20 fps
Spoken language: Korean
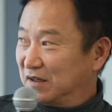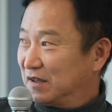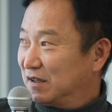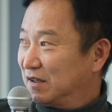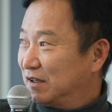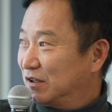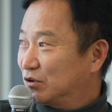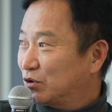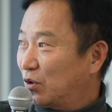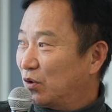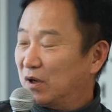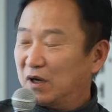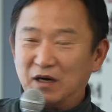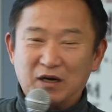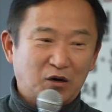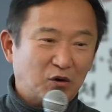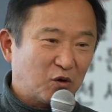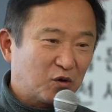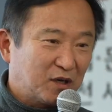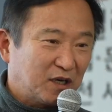이 돌아가
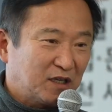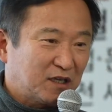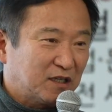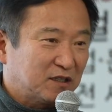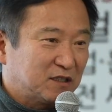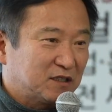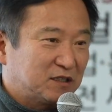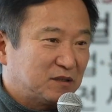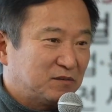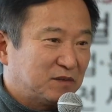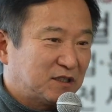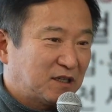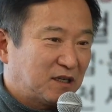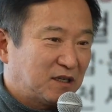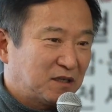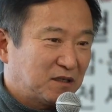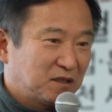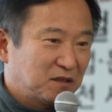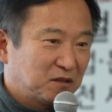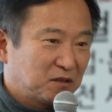호랑이란 뜻입니다.
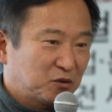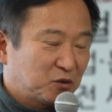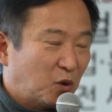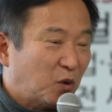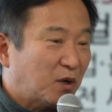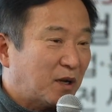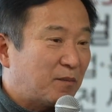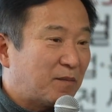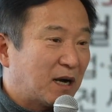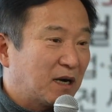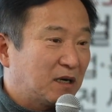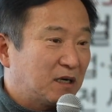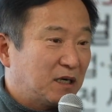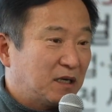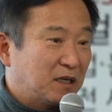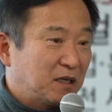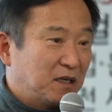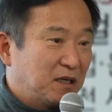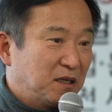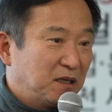토라
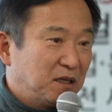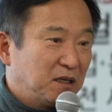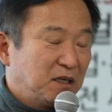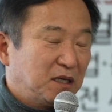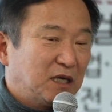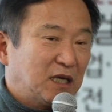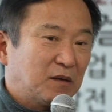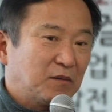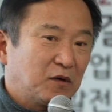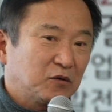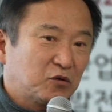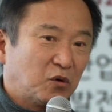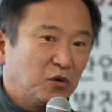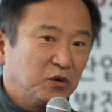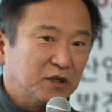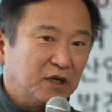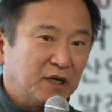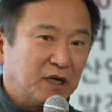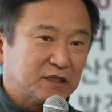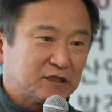막걸리. 이게 아마
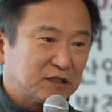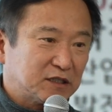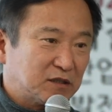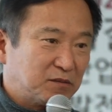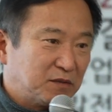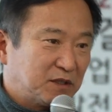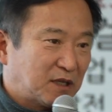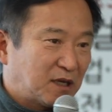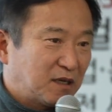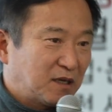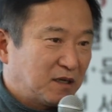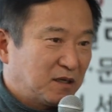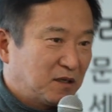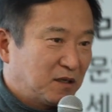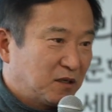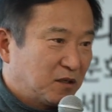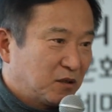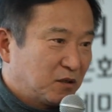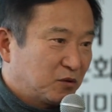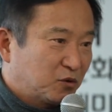동경에 있을 겁니다.
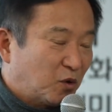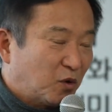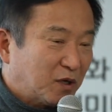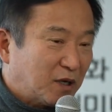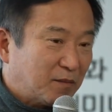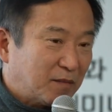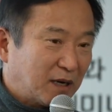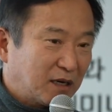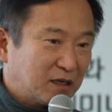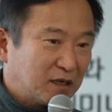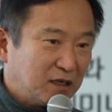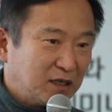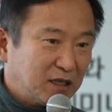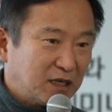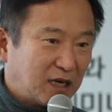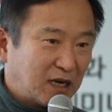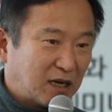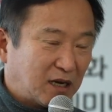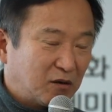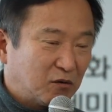토라
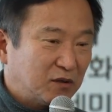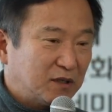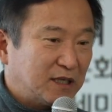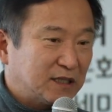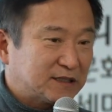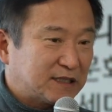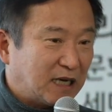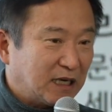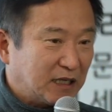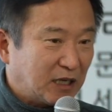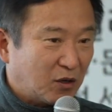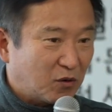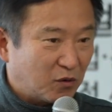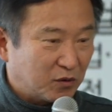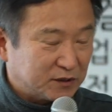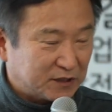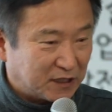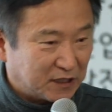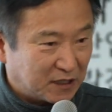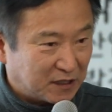막걸리가 원래 사케
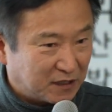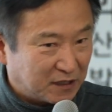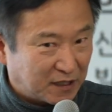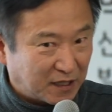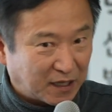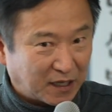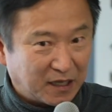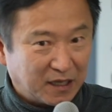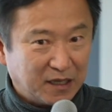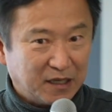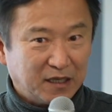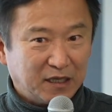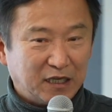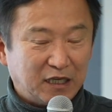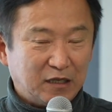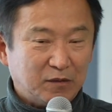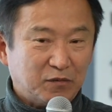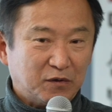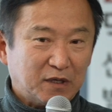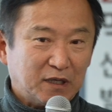공장이었는데
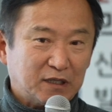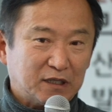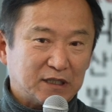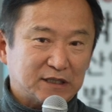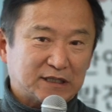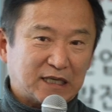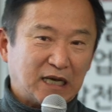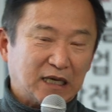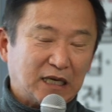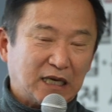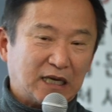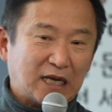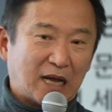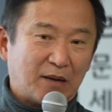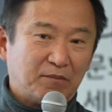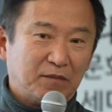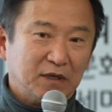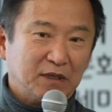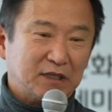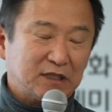일본 애들이 사케를
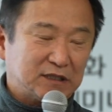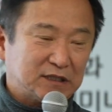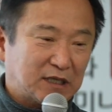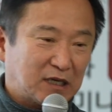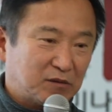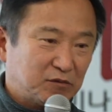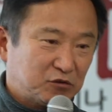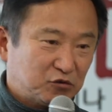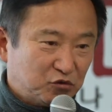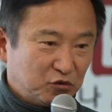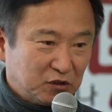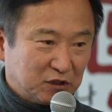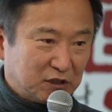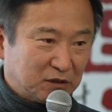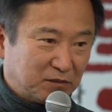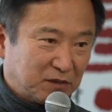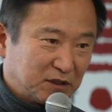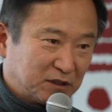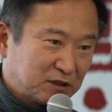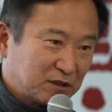안 먹기 시작하면
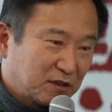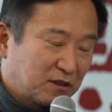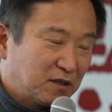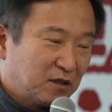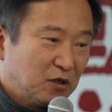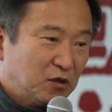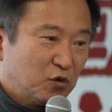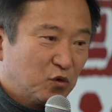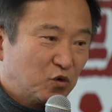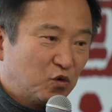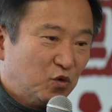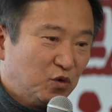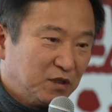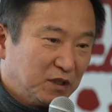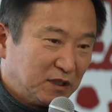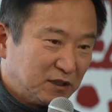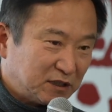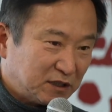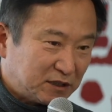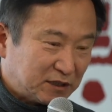줄어들면서
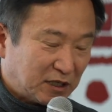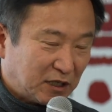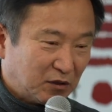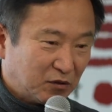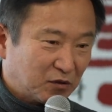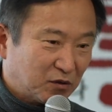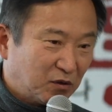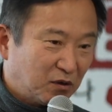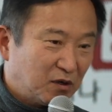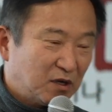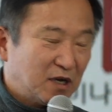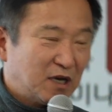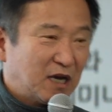국내지책으로